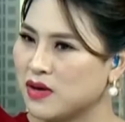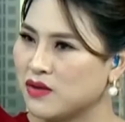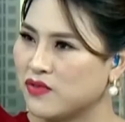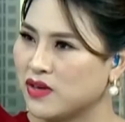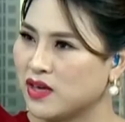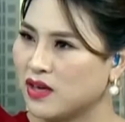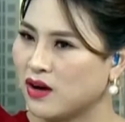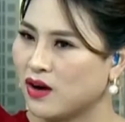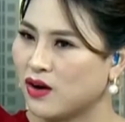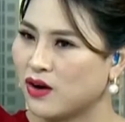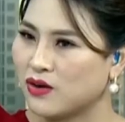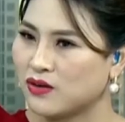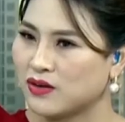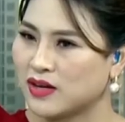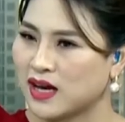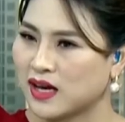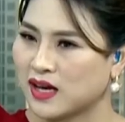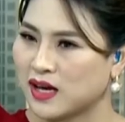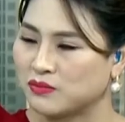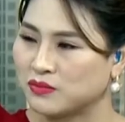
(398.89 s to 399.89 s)
bởi vì họ
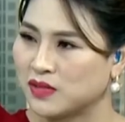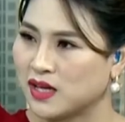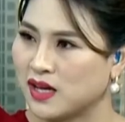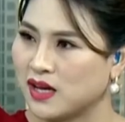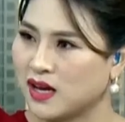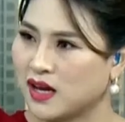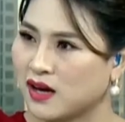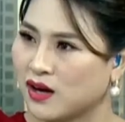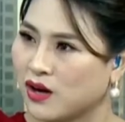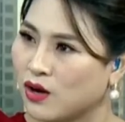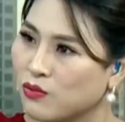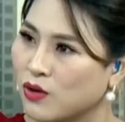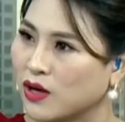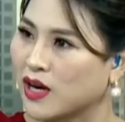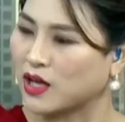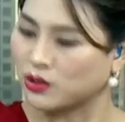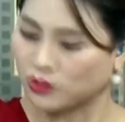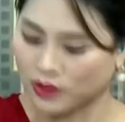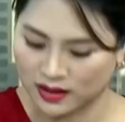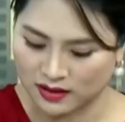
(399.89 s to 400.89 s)
đang cảm thấy là không
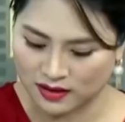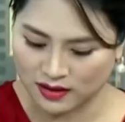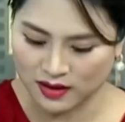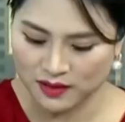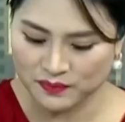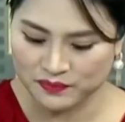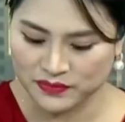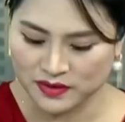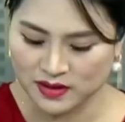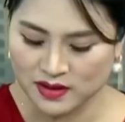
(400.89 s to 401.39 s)
còn an toàn nữa.